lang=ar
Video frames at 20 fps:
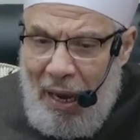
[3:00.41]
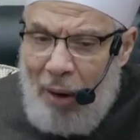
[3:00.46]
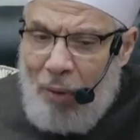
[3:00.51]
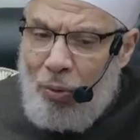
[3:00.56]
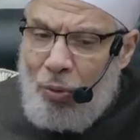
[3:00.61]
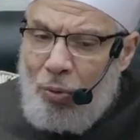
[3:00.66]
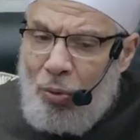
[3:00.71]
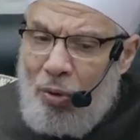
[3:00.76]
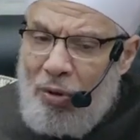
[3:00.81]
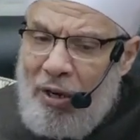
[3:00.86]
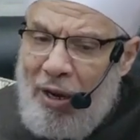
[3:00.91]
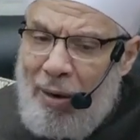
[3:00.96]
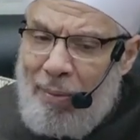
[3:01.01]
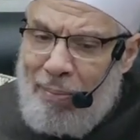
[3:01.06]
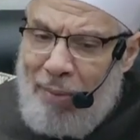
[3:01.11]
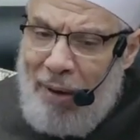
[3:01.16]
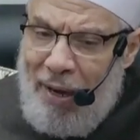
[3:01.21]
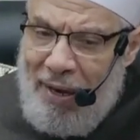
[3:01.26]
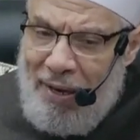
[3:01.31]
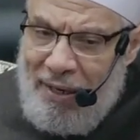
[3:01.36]
أو كل
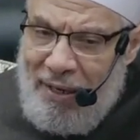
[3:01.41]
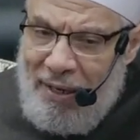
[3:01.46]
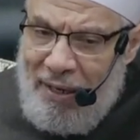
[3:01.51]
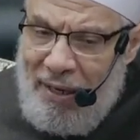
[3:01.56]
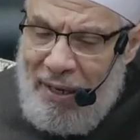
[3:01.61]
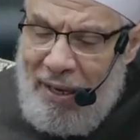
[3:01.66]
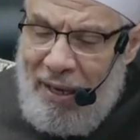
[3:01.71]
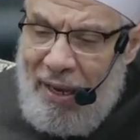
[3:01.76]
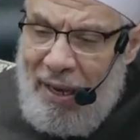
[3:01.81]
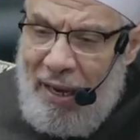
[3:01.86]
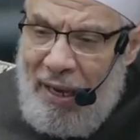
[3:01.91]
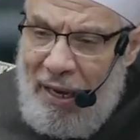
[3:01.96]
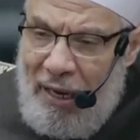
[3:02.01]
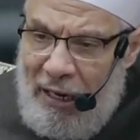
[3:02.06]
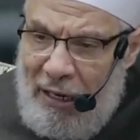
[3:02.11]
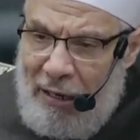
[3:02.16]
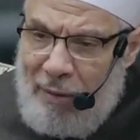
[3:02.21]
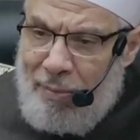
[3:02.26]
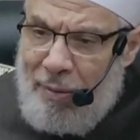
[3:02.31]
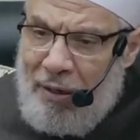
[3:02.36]
المهر
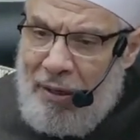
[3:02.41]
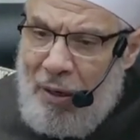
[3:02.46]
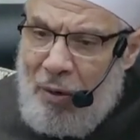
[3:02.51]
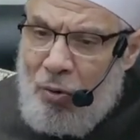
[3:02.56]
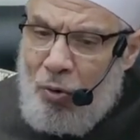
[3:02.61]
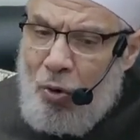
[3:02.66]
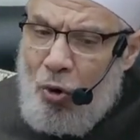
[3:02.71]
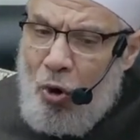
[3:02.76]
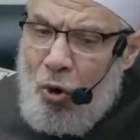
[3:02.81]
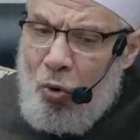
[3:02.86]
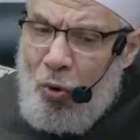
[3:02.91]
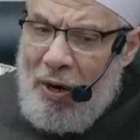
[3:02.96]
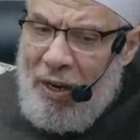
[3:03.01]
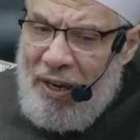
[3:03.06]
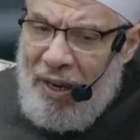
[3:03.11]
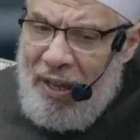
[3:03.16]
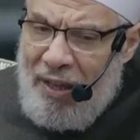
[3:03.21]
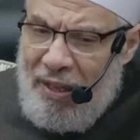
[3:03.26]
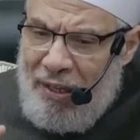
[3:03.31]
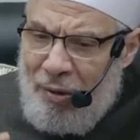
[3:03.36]
علما أنه هو
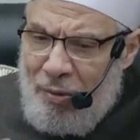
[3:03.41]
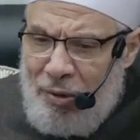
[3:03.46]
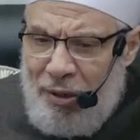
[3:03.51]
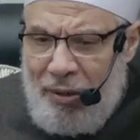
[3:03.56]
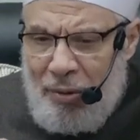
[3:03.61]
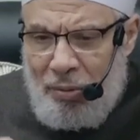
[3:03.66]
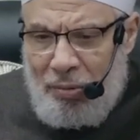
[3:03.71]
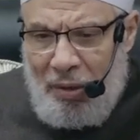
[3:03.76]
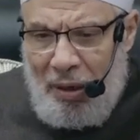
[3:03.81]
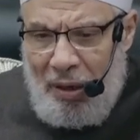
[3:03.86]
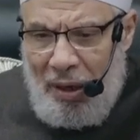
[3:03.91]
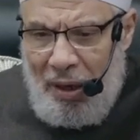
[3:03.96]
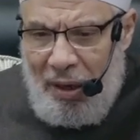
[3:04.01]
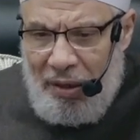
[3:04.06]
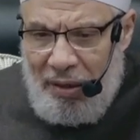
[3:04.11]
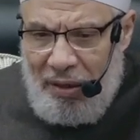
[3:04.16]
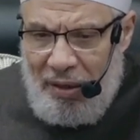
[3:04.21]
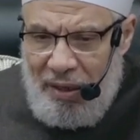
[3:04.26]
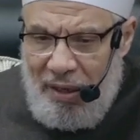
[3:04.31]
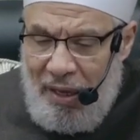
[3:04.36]
الذي يريد الطلاق
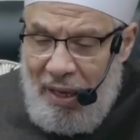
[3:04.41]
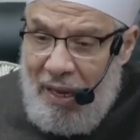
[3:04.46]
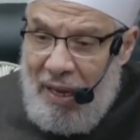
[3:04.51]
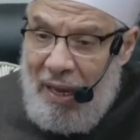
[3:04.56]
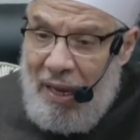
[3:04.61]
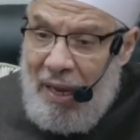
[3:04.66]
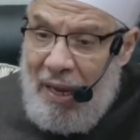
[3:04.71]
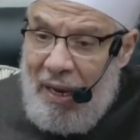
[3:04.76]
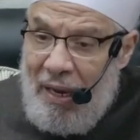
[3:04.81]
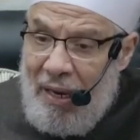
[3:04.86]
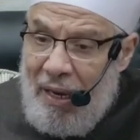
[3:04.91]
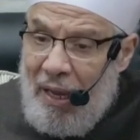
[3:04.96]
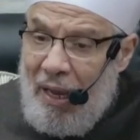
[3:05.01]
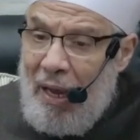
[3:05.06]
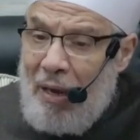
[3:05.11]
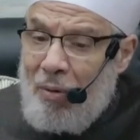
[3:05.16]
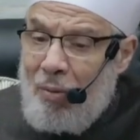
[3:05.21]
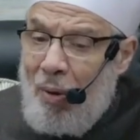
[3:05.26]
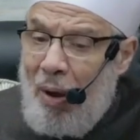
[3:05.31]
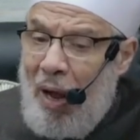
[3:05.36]

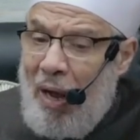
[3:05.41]
الخلوة